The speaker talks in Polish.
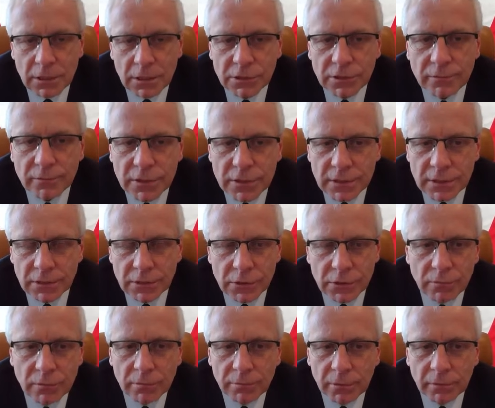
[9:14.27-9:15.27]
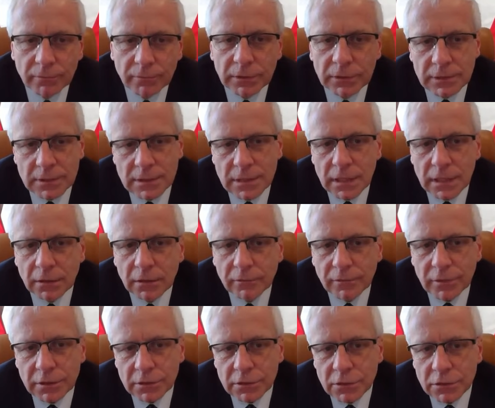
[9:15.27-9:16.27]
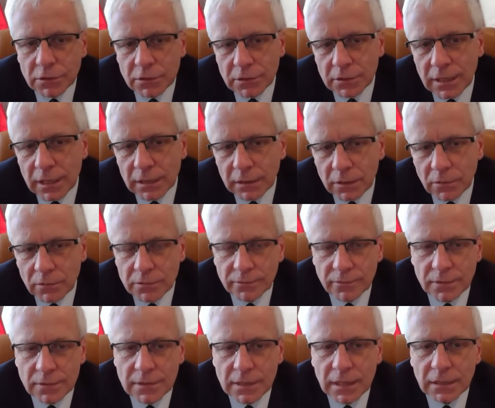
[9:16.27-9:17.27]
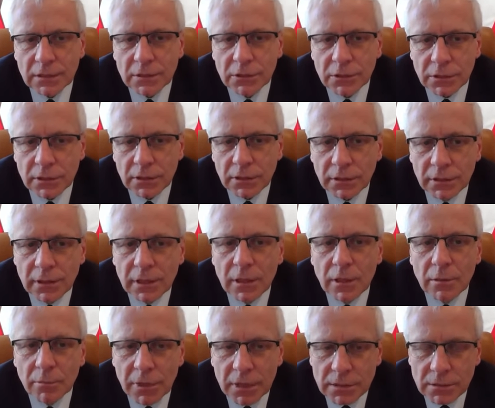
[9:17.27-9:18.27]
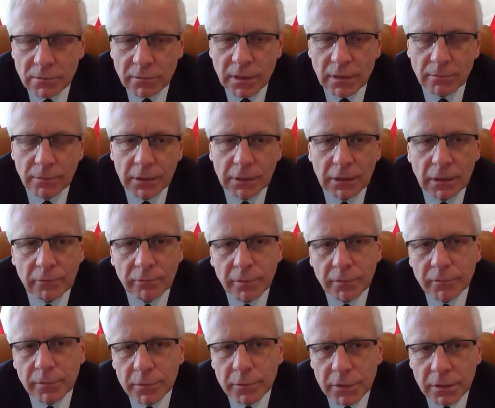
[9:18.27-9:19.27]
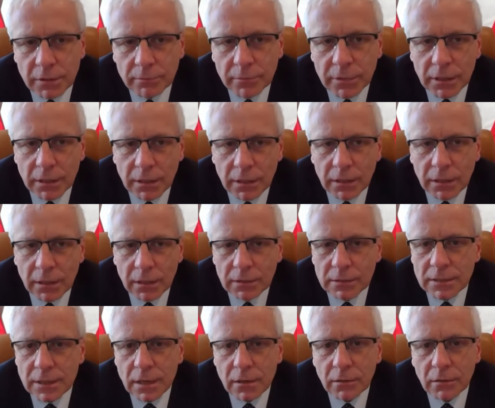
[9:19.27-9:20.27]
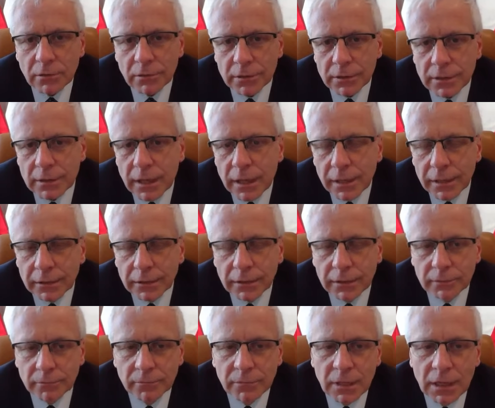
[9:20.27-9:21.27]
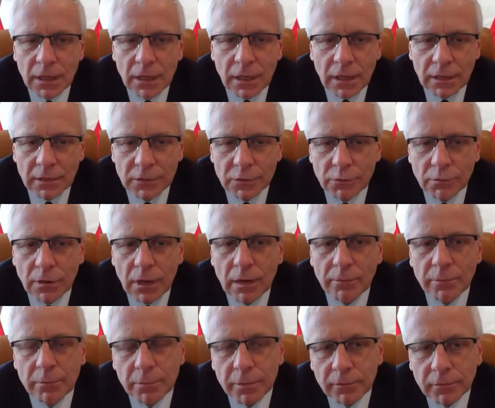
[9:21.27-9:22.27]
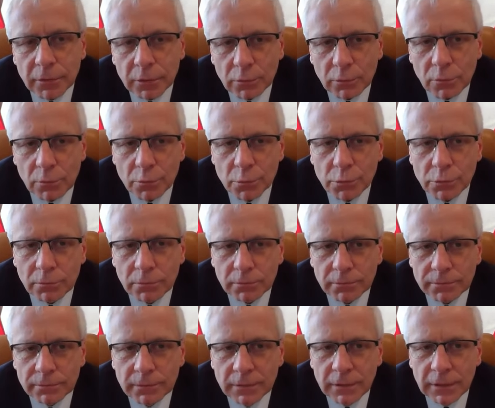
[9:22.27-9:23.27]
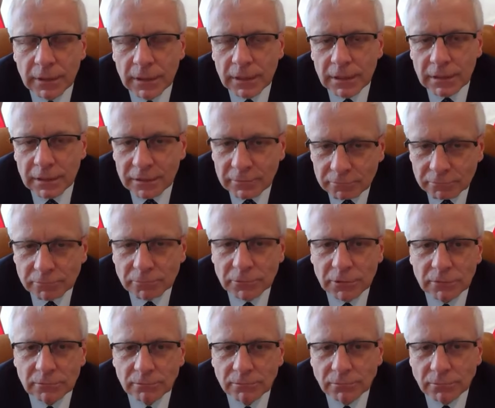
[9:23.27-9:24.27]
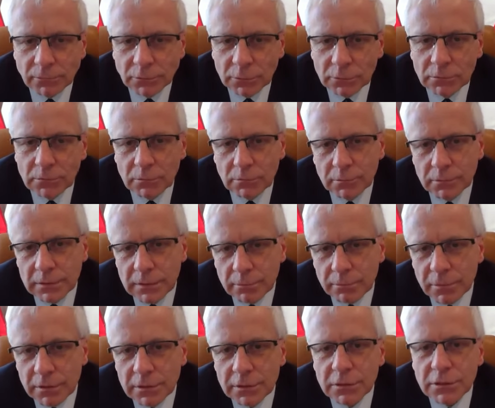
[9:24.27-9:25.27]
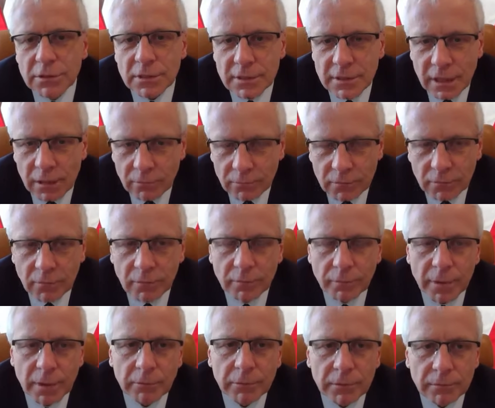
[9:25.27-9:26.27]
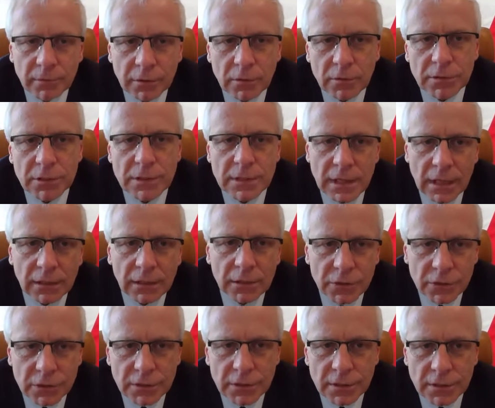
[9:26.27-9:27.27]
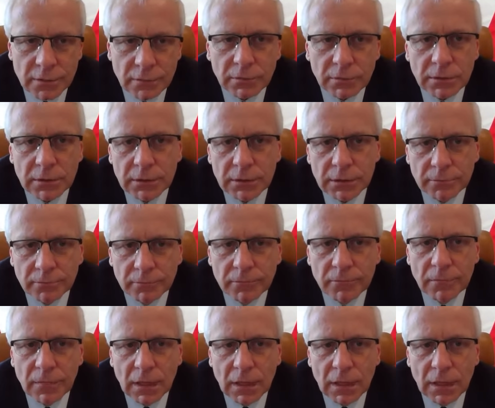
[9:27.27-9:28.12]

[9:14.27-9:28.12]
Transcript: że wszystkie siły powinny znajdować takie rozwiązanie, że pracujemy jednak w pewnym trybie ekstraordynaryjnym, a nie szukamy pewnych kruczków. E, no, tu, tu chcę powiedzieć, zarówno w pełni wykorzystania 30 dni